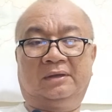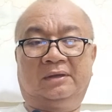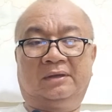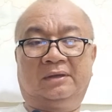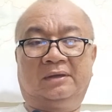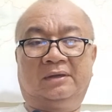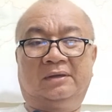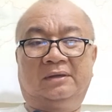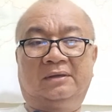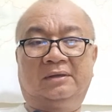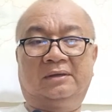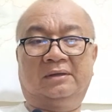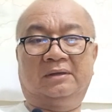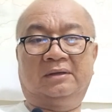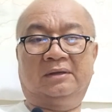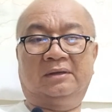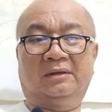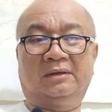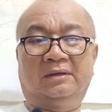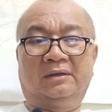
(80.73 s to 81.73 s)
Ya.
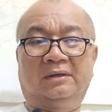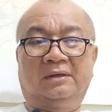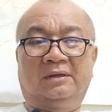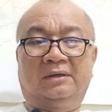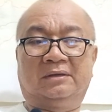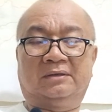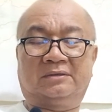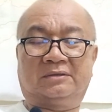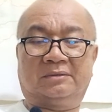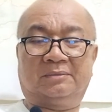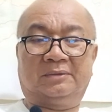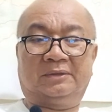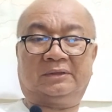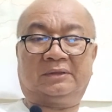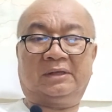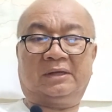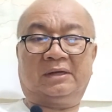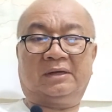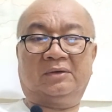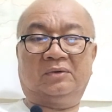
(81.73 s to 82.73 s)

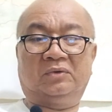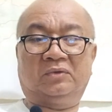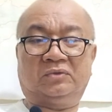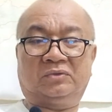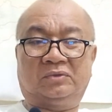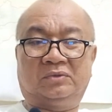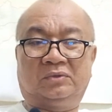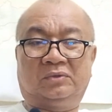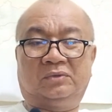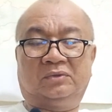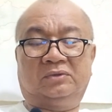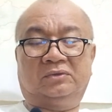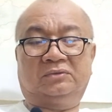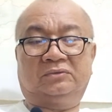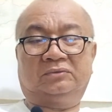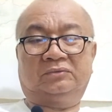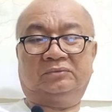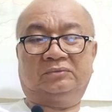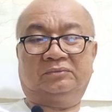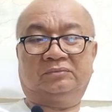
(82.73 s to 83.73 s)
Sementara usnu
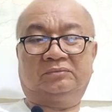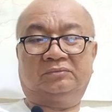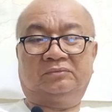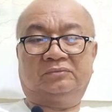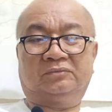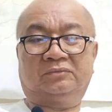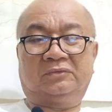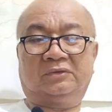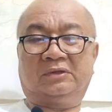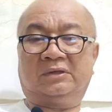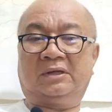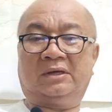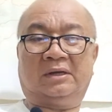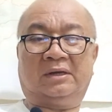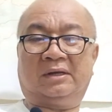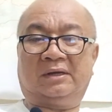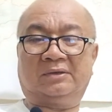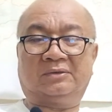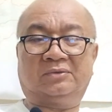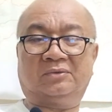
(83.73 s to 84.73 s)
dia
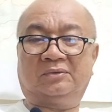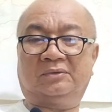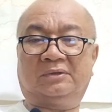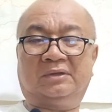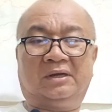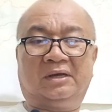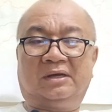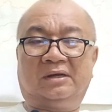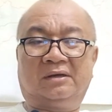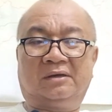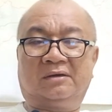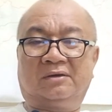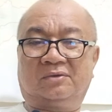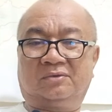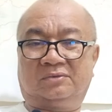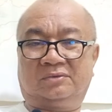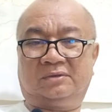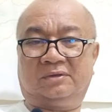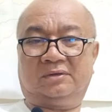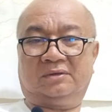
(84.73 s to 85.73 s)
langsung tidak ada
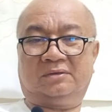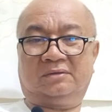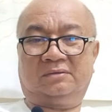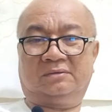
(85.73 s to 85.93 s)
kerusi.